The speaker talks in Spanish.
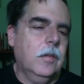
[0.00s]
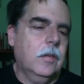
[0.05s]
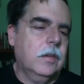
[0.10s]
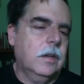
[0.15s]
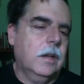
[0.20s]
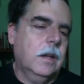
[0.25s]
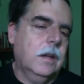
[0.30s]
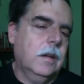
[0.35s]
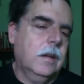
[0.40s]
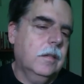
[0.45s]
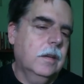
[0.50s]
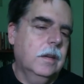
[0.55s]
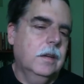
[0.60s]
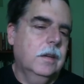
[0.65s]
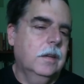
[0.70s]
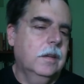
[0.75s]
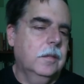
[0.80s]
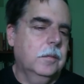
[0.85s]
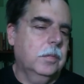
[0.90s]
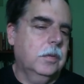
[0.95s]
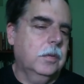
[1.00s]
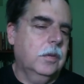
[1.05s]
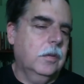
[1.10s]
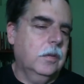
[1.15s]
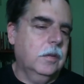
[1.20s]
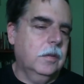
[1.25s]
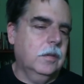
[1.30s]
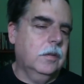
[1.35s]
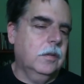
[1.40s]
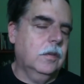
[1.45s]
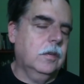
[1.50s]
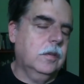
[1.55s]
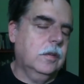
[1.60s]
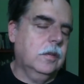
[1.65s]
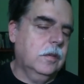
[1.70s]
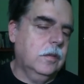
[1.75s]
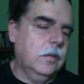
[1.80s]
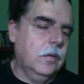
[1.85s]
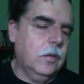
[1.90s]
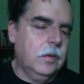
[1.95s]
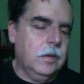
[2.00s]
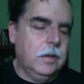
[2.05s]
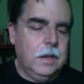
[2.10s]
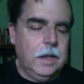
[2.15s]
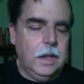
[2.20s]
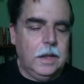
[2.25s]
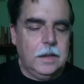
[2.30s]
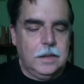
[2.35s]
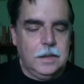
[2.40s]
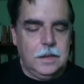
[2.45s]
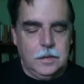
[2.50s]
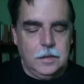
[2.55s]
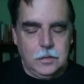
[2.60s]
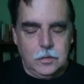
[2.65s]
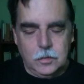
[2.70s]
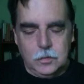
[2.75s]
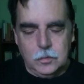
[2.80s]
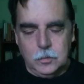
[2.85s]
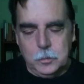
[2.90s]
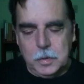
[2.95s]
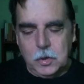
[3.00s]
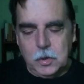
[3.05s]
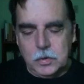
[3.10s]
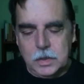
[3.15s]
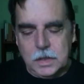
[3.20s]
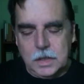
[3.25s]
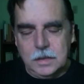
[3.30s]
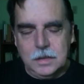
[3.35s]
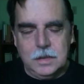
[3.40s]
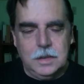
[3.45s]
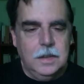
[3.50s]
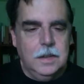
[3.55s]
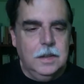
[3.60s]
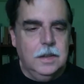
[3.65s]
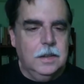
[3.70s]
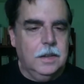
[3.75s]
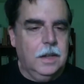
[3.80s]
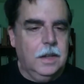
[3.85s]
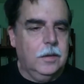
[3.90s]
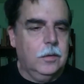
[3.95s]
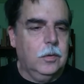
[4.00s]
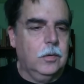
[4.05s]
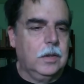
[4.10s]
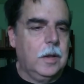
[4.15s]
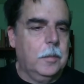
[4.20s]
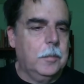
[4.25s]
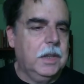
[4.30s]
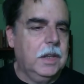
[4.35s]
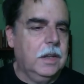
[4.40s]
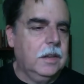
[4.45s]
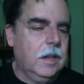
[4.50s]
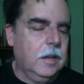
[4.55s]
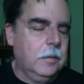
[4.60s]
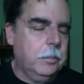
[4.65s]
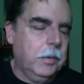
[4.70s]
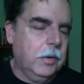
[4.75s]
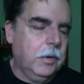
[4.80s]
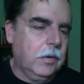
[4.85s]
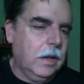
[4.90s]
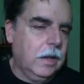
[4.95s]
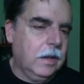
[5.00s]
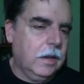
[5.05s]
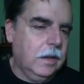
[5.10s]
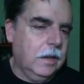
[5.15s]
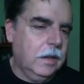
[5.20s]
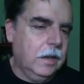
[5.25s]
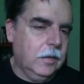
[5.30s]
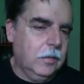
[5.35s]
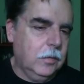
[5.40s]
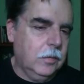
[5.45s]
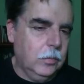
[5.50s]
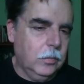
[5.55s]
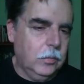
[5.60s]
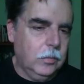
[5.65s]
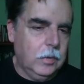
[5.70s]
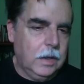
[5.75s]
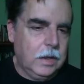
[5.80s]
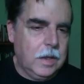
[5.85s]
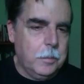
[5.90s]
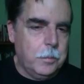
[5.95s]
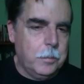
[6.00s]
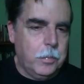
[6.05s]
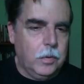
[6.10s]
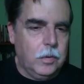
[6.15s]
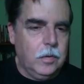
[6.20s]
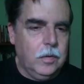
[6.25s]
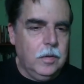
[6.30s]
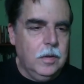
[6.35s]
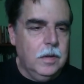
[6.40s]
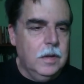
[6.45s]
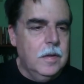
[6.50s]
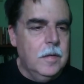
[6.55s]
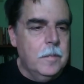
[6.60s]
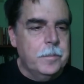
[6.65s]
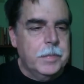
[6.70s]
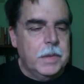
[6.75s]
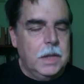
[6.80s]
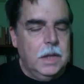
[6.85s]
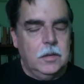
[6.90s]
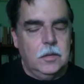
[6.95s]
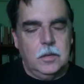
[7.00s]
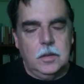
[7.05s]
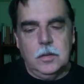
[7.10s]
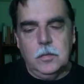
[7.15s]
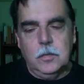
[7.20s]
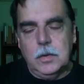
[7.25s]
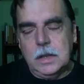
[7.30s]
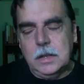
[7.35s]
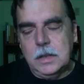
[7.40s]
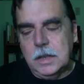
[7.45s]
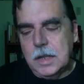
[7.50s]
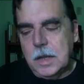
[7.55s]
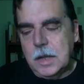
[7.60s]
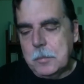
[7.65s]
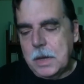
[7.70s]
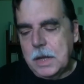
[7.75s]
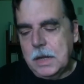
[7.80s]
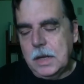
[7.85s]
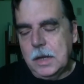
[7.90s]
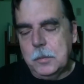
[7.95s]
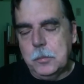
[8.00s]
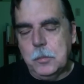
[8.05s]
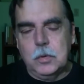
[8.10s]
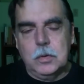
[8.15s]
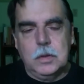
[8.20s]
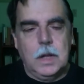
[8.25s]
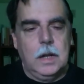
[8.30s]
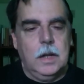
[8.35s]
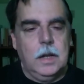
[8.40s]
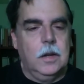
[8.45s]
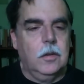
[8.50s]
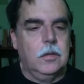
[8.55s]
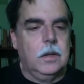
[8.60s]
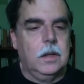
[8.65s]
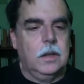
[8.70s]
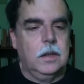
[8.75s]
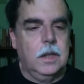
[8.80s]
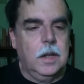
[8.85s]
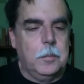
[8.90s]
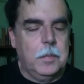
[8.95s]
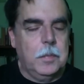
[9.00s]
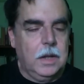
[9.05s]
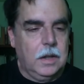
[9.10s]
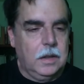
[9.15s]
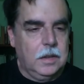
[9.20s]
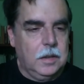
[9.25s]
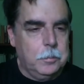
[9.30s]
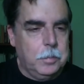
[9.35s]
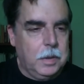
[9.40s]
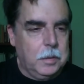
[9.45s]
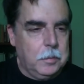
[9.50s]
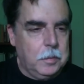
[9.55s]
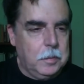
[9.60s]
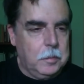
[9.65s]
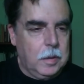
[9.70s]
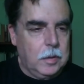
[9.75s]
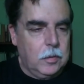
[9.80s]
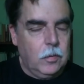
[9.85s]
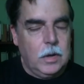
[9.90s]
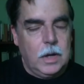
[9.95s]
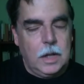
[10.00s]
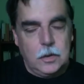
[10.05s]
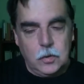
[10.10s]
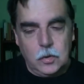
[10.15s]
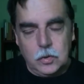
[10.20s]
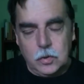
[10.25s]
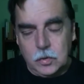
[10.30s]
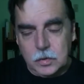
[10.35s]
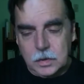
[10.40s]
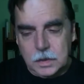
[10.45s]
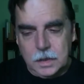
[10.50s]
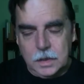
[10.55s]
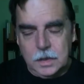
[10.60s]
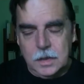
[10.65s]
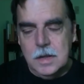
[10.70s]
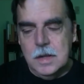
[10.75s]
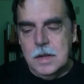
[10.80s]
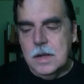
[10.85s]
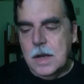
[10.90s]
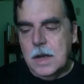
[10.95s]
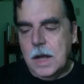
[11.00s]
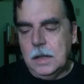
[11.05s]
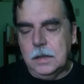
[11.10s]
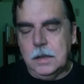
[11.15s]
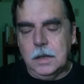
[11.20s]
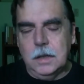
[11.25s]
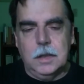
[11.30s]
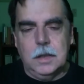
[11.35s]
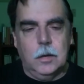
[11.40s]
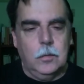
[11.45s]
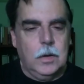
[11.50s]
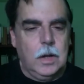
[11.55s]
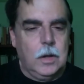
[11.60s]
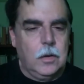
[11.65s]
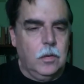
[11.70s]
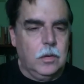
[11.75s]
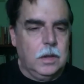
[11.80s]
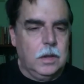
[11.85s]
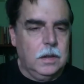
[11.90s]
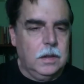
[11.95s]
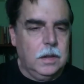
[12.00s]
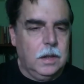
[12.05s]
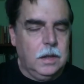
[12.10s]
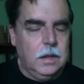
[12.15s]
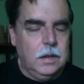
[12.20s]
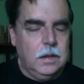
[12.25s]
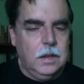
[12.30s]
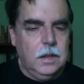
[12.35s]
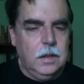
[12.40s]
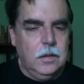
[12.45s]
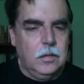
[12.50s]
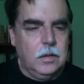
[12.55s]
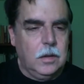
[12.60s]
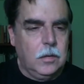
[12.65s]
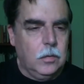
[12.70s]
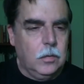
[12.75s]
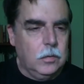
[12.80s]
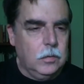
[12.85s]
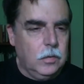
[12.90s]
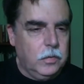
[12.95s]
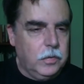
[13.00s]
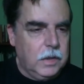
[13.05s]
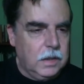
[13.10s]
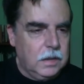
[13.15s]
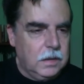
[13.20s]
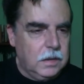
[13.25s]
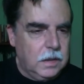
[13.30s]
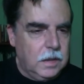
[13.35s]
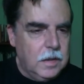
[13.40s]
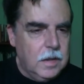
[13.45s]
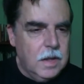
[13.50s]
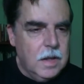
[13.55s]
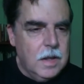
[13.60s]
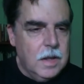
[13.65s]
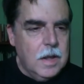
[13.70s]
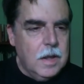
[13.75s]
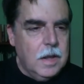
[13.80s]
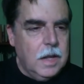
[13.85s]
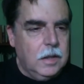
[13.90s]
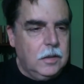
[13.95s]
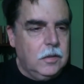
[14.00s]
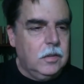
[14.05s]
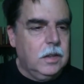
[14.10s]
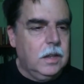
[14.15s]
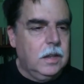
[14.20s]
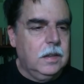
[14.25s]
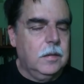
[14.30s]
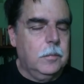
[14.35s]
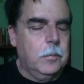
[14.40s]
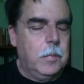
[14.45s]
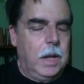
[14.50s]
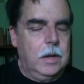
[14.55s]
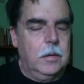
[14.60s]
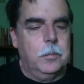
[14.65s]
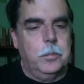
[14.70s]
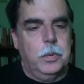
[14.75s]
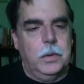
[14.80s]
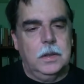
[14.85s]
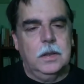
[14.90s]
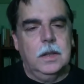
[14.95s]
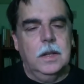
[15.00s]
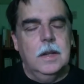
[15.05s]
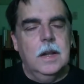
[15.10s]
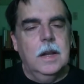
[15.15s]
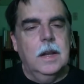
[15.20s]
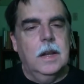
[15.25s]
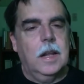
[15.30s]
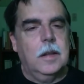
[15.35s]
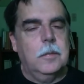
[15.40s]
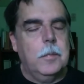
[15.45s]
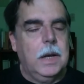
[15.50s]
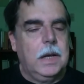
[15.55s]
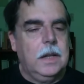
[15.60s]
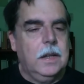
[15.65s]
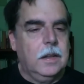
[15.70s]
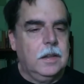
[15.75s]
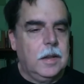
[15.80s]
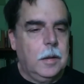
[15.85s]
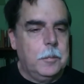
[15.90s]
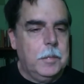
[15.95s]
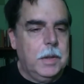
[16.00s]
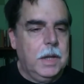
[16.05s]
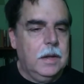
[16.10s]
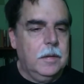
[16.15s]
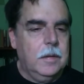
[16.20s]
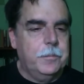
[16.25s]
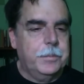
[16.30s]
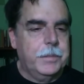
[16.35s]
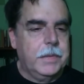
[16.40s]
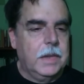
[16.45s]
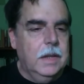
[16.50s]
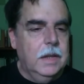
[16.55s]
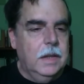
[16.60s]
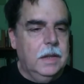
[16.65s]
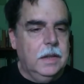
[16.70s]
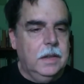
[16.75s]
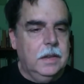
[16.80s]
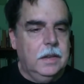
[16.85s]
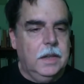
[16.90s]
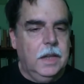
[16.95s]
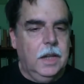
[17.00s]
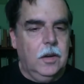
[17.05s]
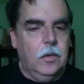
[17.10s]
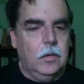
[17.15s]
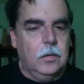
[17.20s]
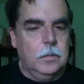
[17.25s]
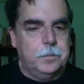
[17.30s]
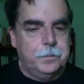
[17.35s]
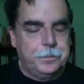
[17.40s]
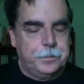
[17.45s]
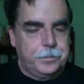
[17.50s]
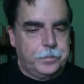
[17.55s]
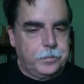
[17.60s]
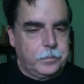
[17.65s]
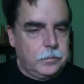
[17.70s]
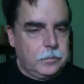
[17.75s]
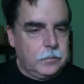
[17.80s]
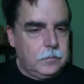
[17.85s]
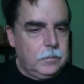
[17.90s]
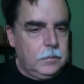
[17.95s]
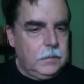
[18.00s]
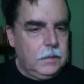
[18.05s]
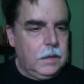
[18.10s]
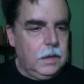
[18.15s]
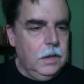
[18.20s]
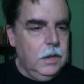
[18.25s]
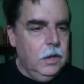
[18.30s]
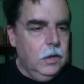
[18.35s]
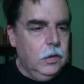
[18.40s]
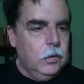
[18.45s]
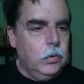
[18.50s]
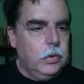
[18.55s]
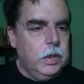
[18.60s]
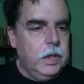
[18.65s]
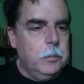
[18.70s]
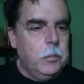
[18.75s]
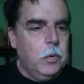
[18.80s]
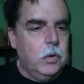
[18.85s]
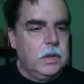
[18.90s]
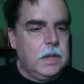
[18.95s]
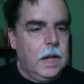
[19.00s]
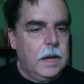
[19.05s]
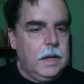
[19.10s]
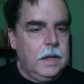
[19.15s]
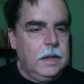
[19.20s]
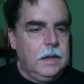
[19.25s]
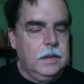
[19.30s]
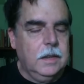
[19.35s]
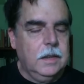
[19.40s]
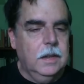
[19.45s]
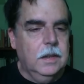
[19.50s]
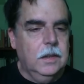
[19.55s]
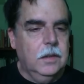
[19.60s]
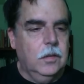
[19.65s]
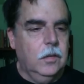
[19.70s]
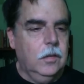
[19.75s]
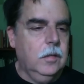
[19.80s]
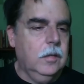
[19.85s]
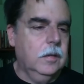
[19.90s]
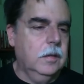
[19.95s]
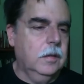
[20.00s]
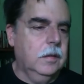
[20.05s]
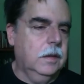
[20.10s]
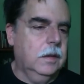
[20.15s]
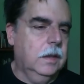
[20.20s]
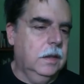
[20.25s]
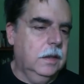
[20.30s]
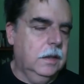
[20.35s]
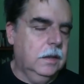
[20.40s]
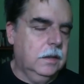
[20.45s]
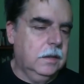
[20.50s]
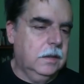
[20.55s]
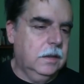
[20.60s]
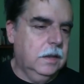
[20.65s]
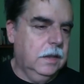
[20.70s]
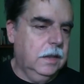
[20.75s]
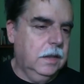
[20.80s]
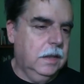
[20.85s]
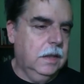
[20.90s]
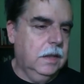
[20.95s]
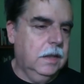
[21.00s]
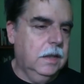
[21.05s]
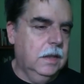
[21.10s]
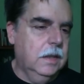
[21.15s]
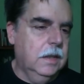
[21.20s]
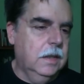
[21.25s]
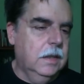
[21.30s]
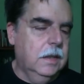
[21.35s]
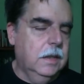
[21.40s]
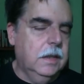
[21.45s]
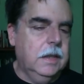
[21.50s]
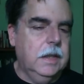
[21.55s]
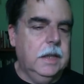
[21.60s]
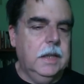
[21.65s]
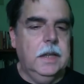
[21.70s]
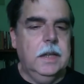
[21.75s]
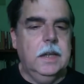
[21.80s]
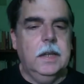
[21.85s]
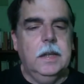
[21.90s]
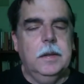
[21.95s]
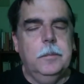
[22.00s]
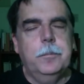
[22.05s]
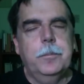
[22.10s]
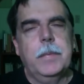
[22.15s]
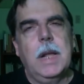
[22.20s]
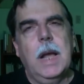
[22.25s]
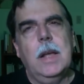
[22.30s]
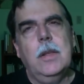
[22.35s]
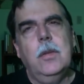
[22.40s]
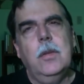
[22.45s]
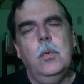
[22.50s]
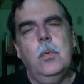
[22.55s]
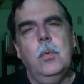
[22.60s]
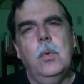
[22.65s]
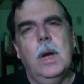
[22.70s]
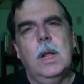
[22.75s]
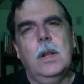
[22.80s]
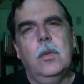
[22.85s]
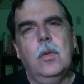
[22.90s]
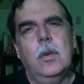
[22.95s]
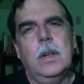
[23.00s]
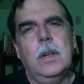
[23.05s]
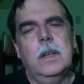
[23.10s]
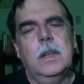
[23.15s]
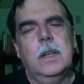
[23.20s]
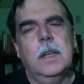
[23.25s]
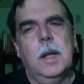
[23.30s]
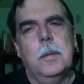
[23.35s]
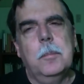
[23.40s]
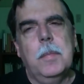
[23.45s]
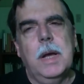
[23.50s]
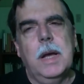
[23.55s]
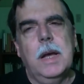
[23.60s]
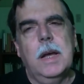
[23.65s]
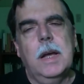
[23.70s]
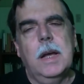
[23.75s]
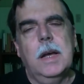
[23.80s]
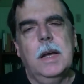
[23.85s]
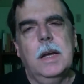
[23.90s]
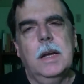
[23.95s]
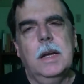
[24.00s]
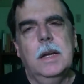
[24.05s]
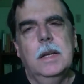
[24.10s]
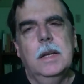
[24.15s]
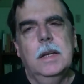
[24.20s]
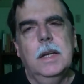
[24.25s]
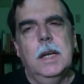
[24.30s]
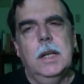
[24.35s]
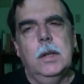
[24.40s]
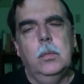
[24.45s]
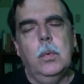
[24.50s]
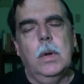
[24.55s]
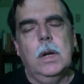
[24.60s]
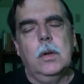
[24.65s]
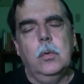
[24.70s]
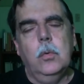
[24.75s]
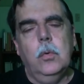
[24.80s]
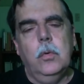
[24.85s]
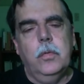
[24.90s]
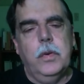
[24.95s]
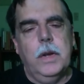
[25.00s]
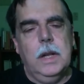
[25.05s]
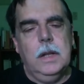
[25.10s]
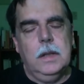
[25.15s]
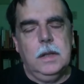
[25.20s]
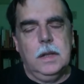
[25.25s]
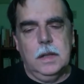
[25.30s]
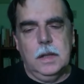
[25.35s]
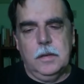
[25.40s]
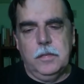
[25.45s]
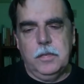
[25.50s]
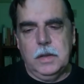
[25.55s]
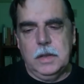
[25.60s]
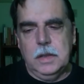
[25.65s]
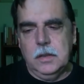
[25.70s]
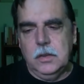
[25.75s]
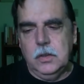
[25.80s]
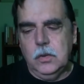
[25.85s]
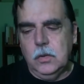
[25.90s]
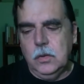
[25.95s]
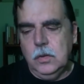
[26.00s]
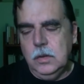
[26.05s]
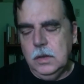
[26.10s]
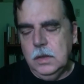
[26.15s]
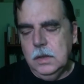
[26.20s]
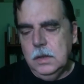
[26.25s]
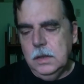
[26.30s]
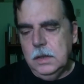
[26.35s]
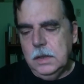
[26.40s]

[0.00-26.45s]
O sea, son los, dos 10, los número 10 en sus camisetas, pero cada quien en su equipo, ¿no? Entonces una se llama La Inmortal y la otra se llama La Siempre Viva, ¿no? Las dos son de Andersen, una con Kieseritzi y otra con Dufresne. Entonces, bueno, pues las máquinas también hicieron sus inmortales, ¿no? Este, y hay un jugador que se llama Edward Guffel, que ya falleció.